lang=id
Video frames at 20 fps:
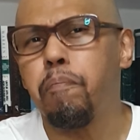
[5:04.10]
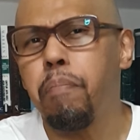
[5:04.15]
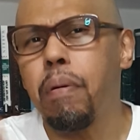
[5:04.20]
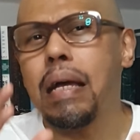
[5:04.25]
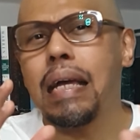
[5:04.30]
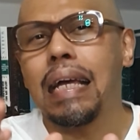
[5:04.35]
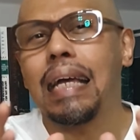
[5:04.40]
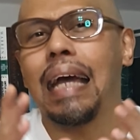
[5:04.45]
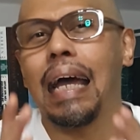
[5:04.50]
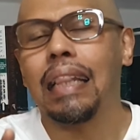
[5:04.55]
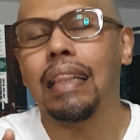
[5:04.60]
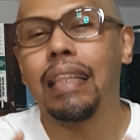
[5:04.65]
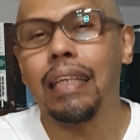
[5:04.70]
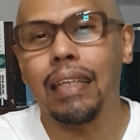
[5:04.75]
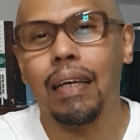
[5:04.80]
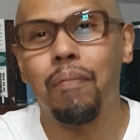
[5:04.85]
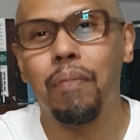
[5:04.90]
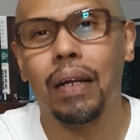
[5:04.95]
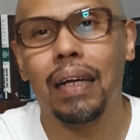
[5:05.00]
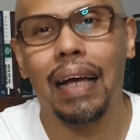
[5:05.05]

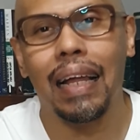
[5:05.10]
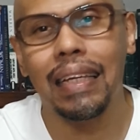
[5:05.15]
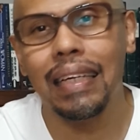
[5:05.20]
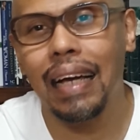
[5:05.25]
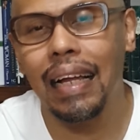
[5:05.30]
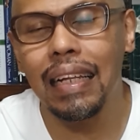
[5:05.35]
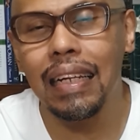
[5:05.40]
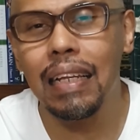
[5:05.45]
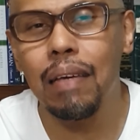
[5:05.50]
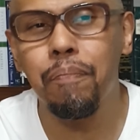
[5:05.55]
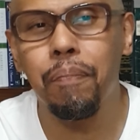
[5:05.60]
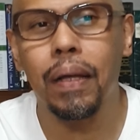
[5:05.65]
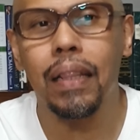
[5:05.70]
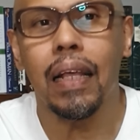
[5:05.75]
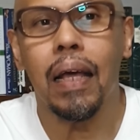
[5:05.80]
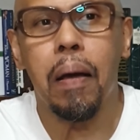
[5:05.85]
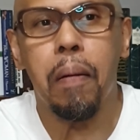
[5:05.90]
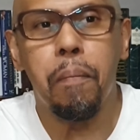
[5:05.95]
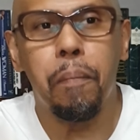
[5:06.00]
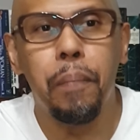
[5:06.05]
penggantinya berkali-kali lipat
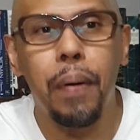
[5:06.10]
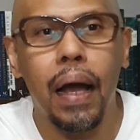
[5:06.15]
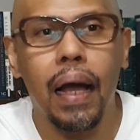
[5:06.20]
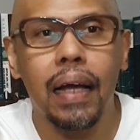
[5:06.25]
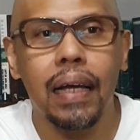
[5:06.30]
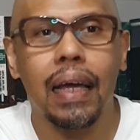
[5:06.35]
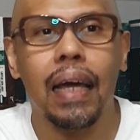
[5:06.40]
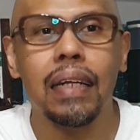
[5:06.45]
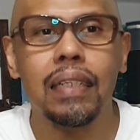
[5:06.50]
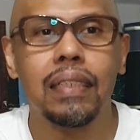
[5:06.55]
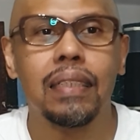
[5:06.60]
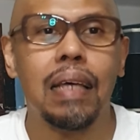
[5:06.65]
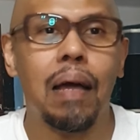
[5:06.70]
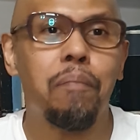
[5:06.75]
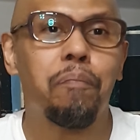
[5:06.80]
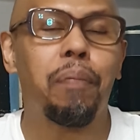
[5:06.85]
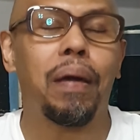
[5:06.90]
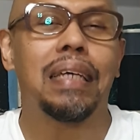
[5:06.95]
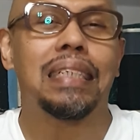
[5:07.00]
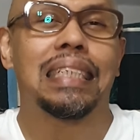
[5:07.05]
bahkan
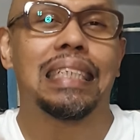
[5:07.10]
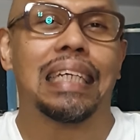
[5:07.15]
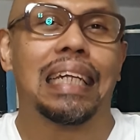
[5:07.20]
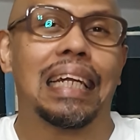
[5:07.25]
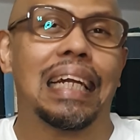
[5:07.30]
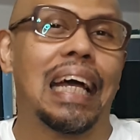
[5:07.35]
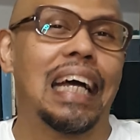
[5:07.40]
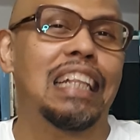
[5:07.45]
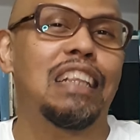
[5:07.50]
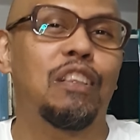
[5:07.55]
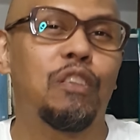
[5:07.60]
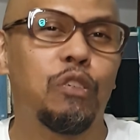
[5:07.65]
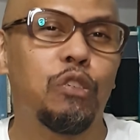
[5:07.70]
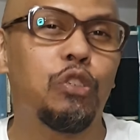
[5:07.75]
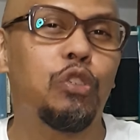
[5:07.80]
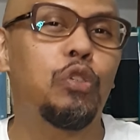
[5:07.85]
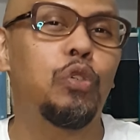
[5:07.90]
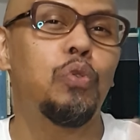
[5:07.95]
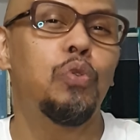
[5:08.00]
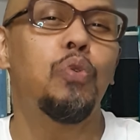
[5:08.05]
sampai
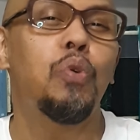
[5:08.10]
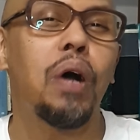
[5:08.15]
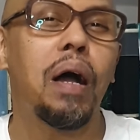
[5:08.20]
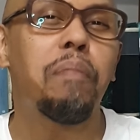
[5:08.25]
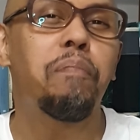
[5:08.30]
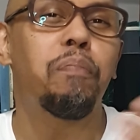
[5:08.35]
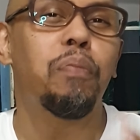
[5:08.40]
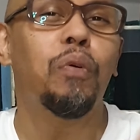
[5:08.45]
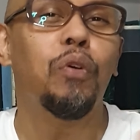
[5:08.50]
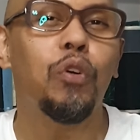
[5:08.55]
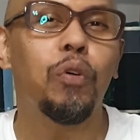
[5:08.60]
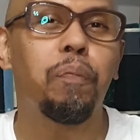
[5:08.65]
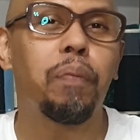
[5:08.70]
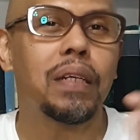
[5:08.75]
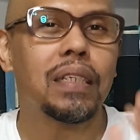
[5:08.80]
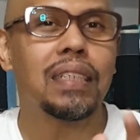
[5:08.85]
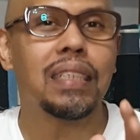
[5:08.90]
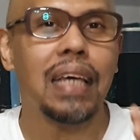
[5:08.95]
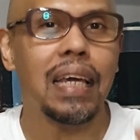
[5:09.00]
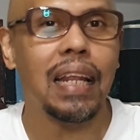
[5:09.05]
120%
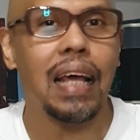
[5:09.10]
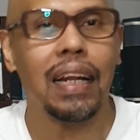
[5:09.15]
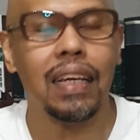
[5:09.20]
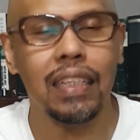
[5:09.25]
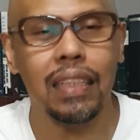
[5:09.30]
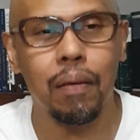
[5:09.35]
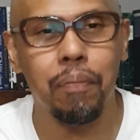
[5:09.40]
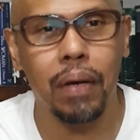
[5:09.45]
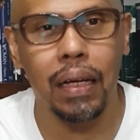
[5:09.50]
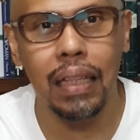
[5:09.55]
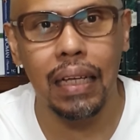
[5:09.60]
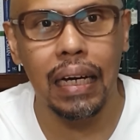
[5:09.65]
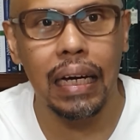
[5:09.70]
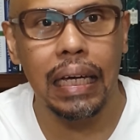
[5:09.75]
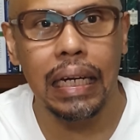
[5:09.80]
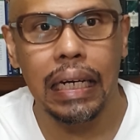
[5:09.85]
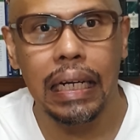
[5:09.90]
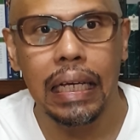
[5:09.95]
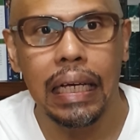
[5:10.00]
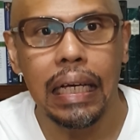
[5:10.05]
Alkitab
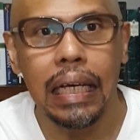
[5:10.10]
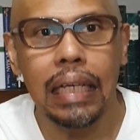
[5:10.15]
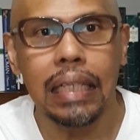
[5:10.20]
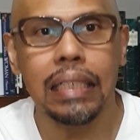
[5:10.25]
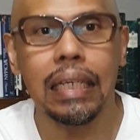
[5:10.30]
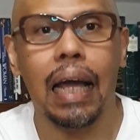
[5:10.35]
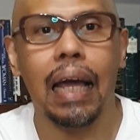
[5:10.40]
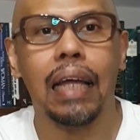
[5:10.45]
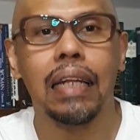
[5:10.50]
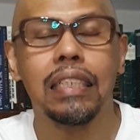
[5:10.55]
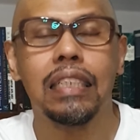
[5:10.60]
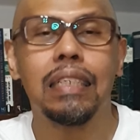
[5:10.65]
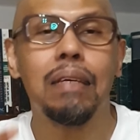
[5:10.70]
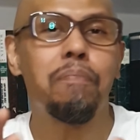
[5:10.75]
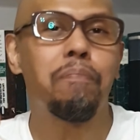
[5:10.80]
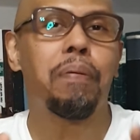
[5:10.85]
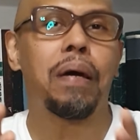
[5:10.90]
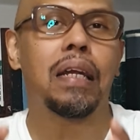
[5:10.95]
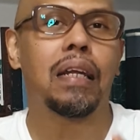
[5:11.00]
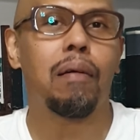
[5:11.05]
katakan jangan
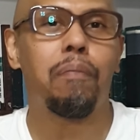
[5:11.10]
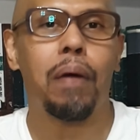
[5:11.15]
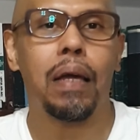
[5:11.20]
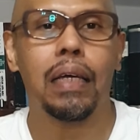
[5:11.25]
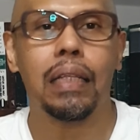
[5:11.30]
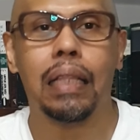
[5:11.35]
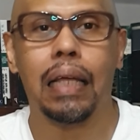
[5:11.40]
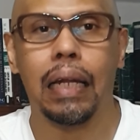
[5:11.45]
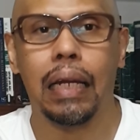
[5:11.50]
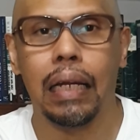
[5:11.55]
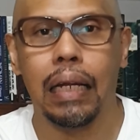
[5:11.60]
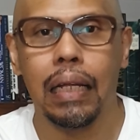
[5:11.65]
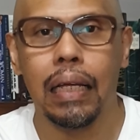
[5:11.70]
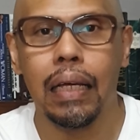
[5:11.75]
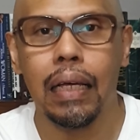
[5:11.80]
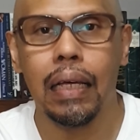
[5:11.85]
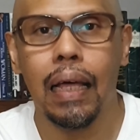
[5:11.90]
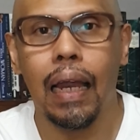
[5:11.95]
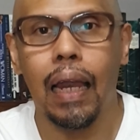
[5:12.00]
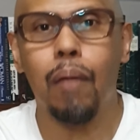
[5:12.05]
simpan kepahitan
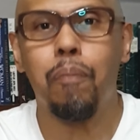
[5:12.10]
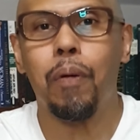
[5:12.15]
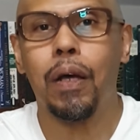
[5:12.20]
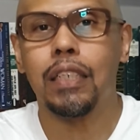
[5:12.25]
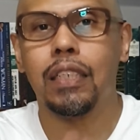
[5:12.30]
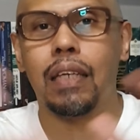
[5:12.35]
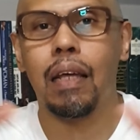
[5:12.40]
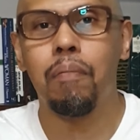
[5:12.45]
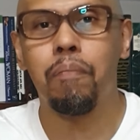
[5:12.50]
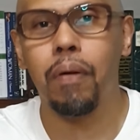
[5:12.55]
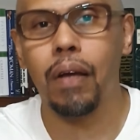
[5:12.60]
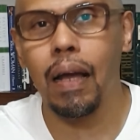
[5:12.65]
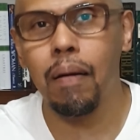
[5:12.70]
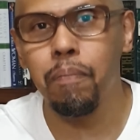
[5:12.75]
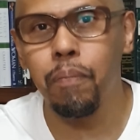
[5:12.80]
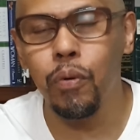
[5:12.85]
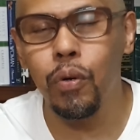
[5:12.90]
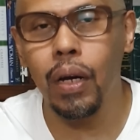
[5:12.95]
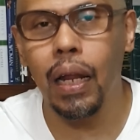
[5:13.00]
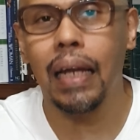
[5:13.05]
lepaskan
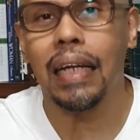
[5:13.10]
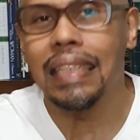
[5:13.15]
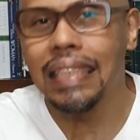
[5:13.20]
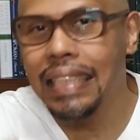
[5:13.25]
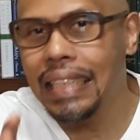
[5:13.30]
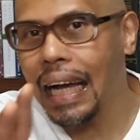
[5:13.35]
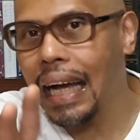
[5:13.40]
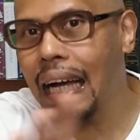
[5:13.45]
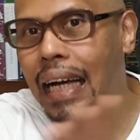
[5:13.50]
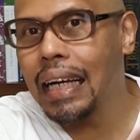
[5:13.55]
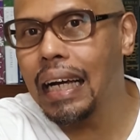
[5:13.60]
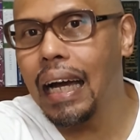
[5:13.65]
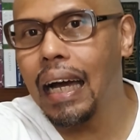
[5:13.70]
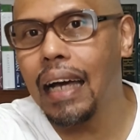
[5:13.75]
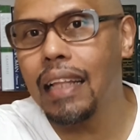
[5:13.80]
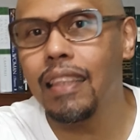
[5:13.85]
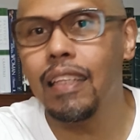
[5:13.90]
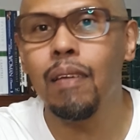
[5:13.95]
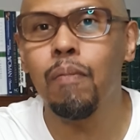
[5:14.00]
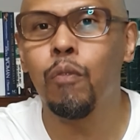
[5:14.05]
pengampunan jaga
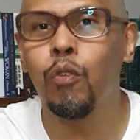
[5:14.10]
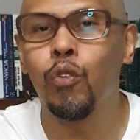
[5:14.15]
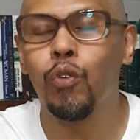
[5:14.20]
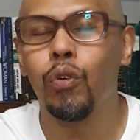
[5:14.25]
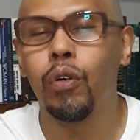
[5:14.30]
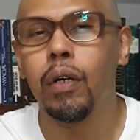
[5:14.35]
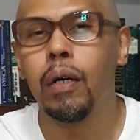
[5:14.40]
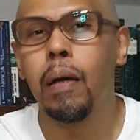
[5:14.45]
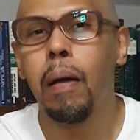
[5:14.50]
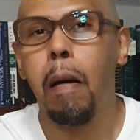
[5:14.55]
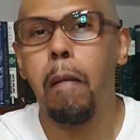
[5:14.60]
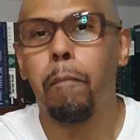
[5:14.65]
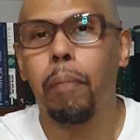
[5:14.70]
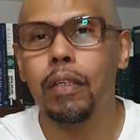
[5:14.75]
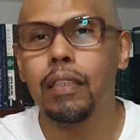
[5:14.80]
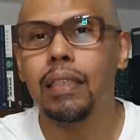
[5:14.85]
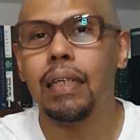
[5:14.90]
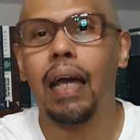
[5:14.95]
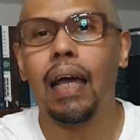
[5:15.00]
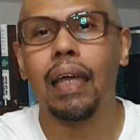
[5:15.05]
hatimu
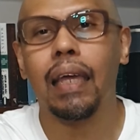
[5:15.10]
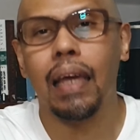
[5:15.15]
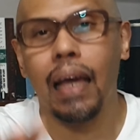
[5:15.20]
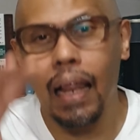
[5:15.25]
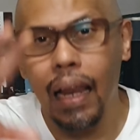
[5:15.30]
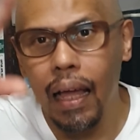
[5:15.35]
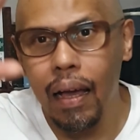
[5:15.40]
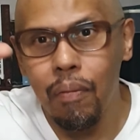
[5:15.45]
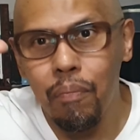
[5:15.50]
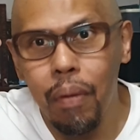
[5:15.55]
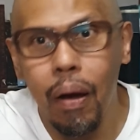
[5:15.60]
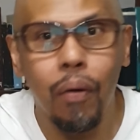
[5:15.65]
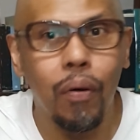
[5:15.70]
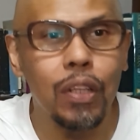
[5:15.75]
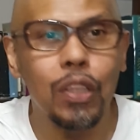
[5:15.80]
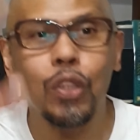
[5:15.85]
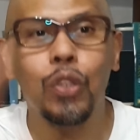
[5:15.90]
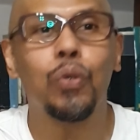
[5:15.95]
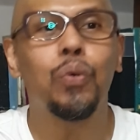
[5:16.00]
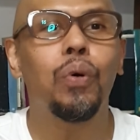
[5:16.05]
percayalah bahwa
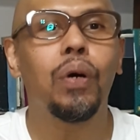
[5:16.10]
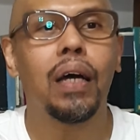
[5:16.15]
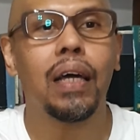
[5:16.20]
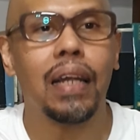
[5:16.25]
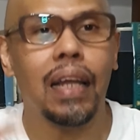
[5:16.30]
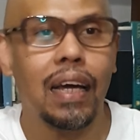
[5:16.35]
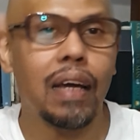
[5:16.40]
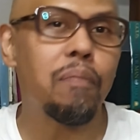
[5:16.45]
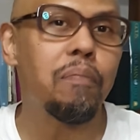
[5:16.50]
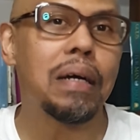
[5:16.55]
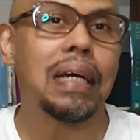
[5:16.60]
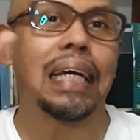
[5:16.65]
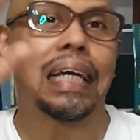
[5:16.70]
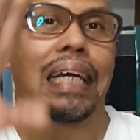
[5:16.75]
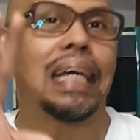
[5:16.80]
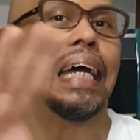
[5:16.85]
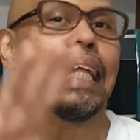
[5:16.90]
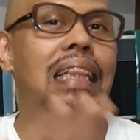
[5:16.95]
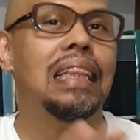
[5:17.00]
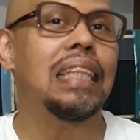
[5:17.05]
Tuhan akan
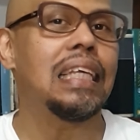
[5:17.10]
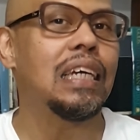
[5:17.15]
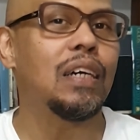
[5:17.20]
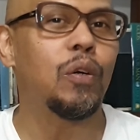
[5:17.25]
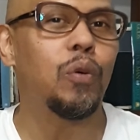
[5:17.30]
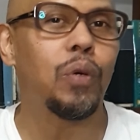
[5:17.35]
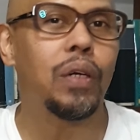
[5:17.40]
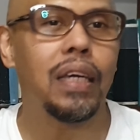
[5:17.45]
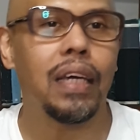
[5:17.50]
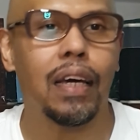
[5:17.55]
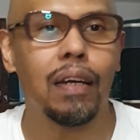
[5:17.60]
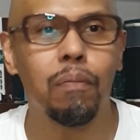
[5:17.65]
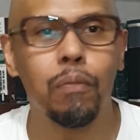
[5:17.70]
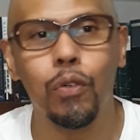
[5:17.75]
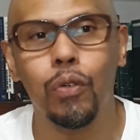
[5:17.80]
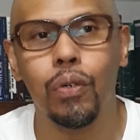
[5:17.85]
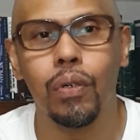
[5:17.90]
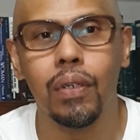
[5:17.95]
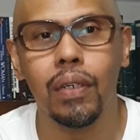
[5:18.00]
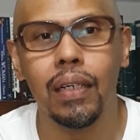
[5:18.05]
mengganti
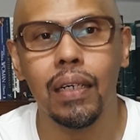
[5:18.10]
kerugianmu